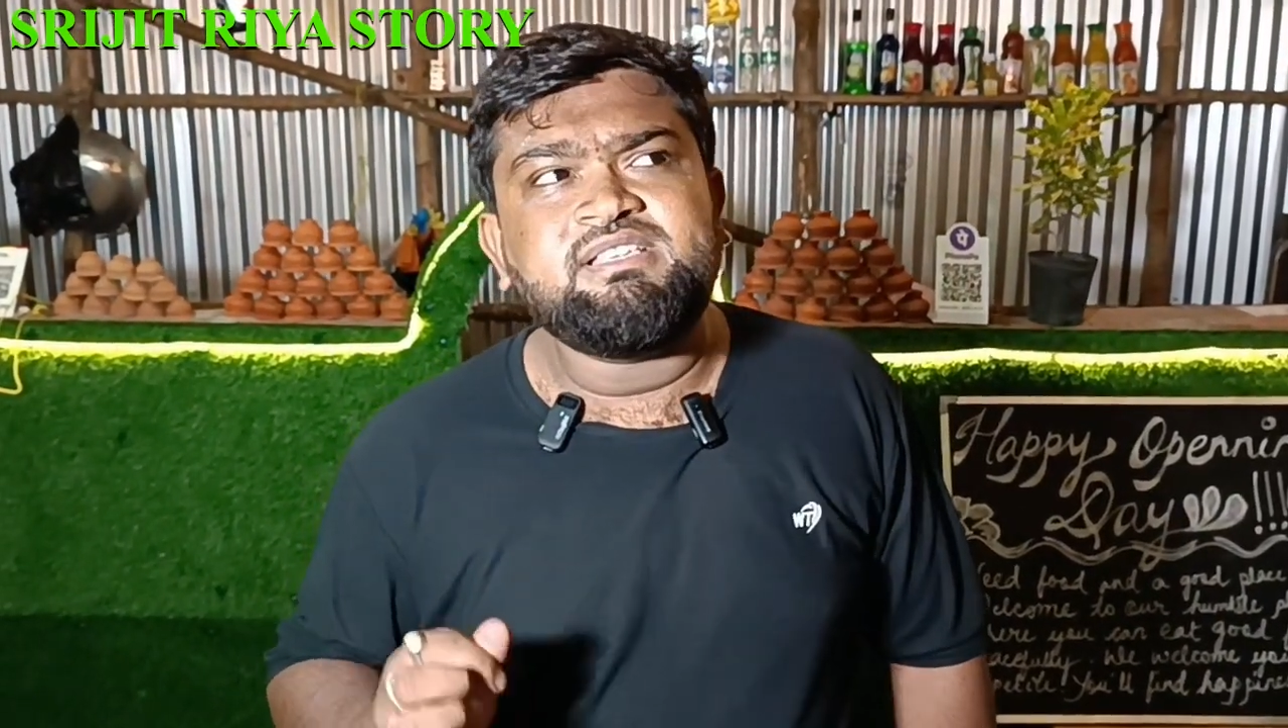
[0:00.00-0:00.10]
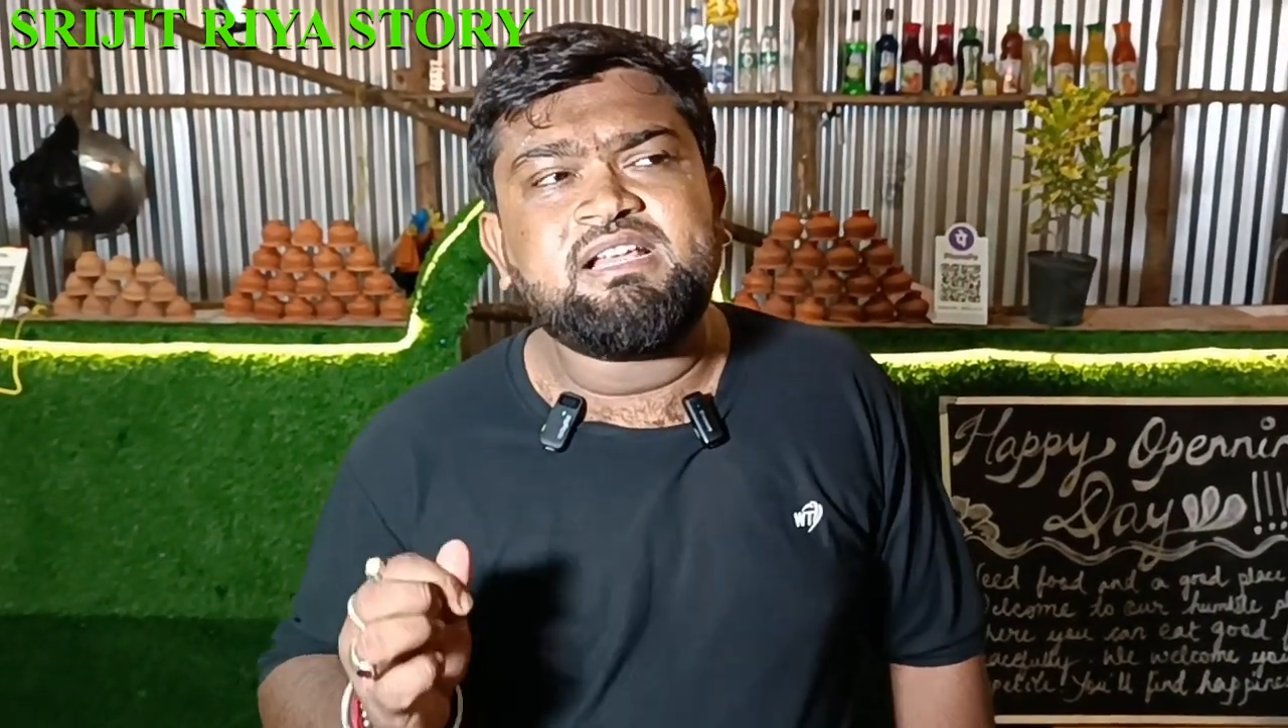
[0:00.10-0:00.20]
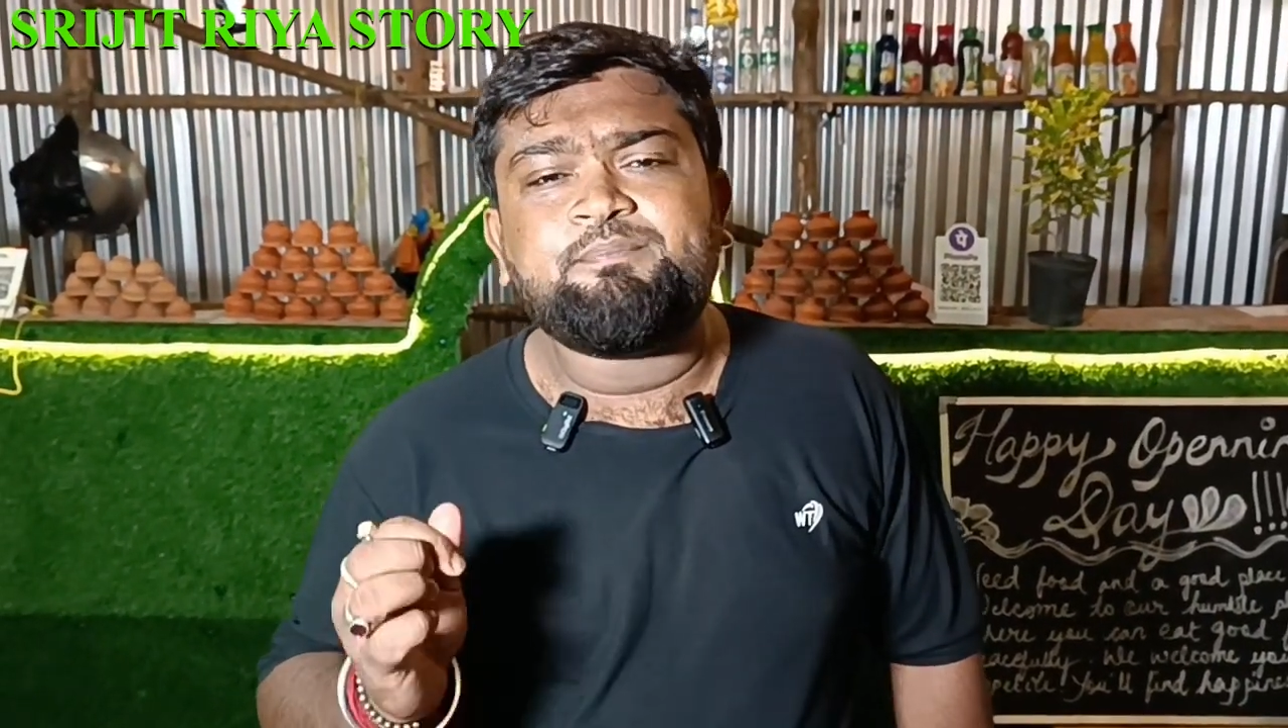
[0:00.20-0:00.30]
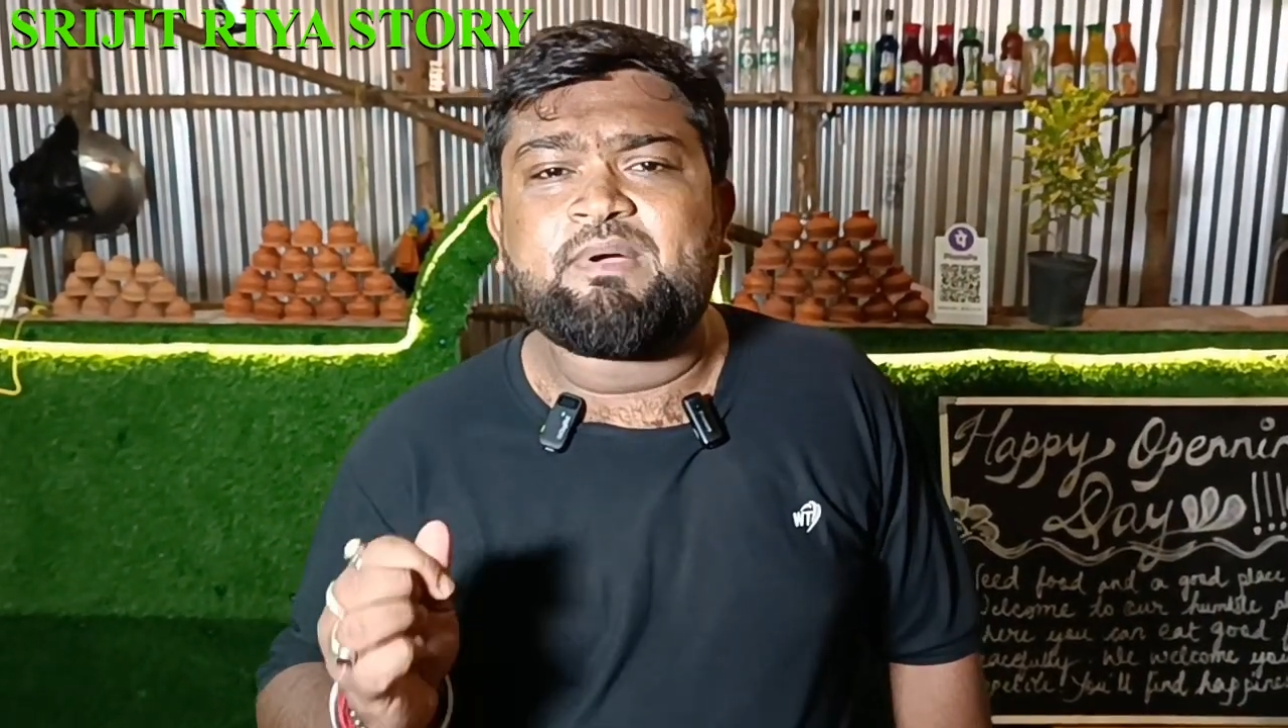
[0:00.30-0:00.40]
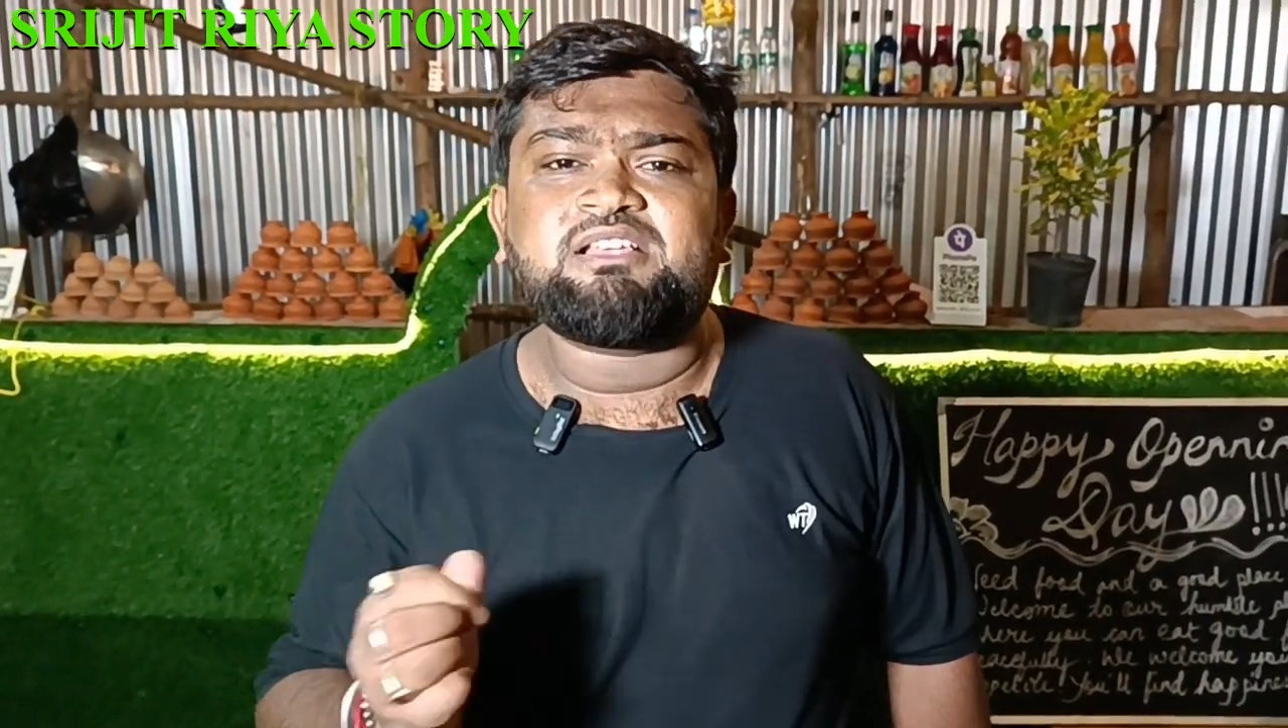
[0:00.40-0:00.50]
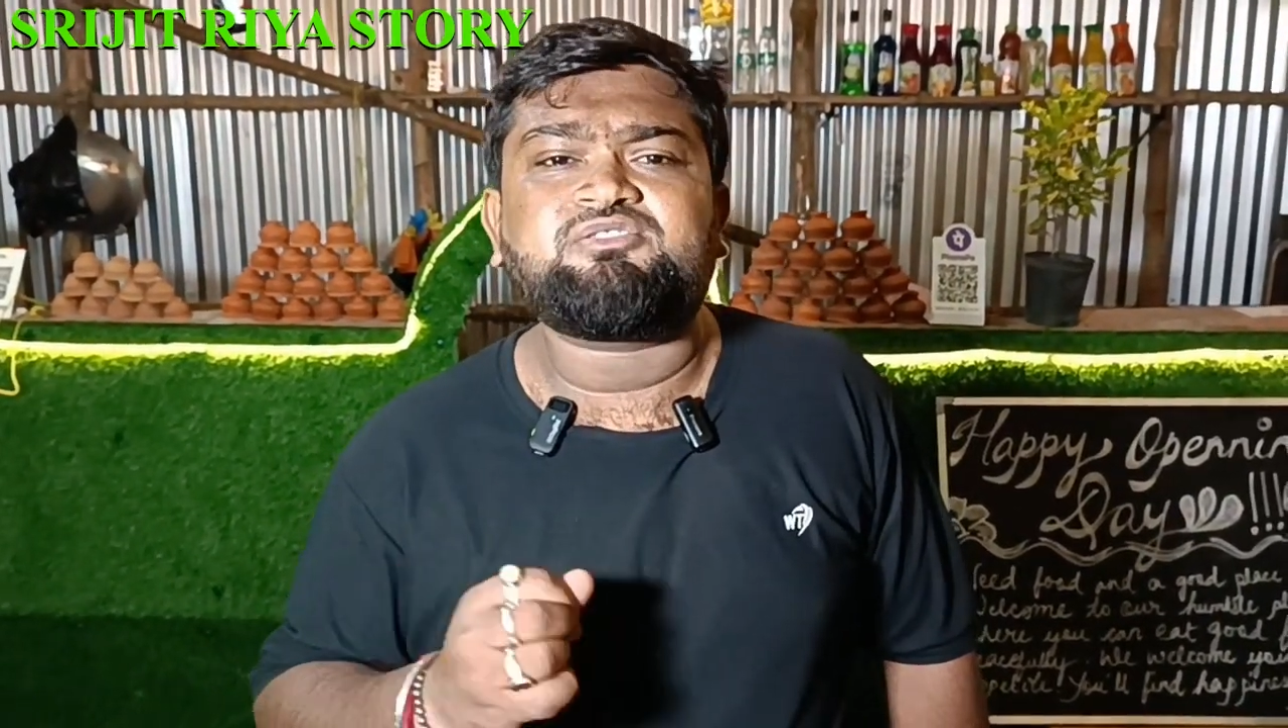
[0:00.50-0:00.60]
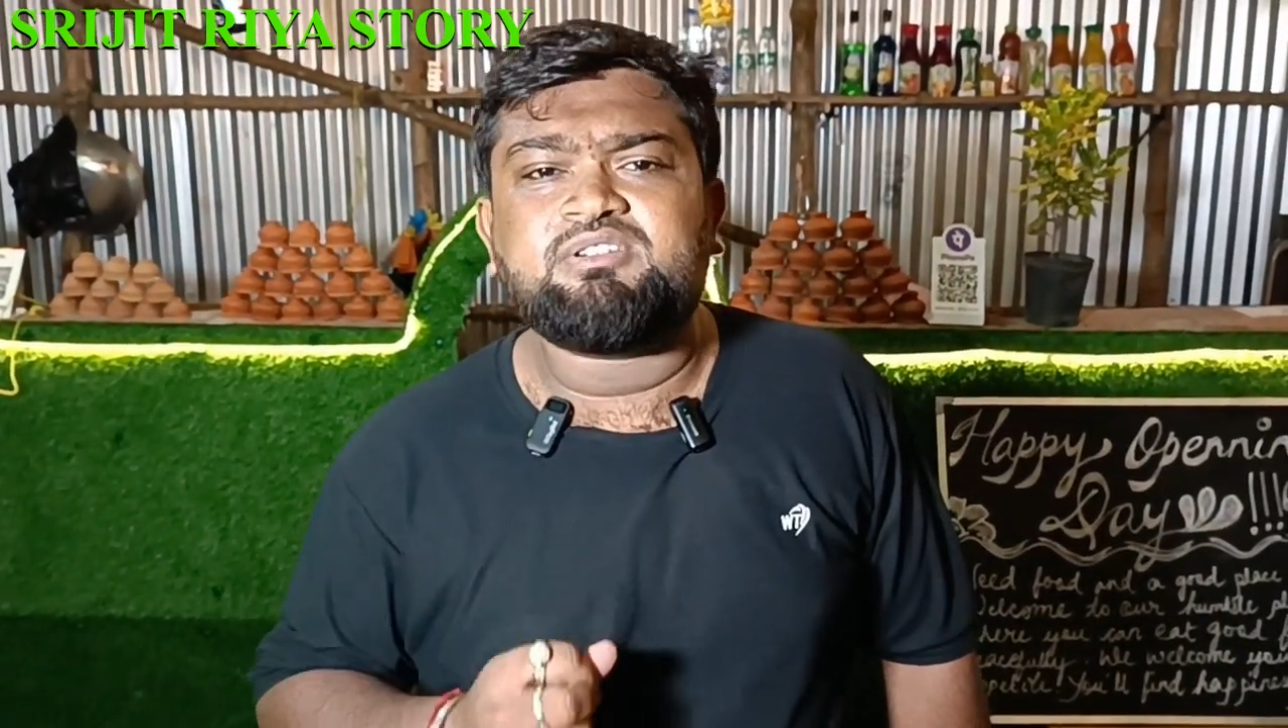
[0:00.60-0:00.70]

ইঞ্জিনিয়ারিং পাস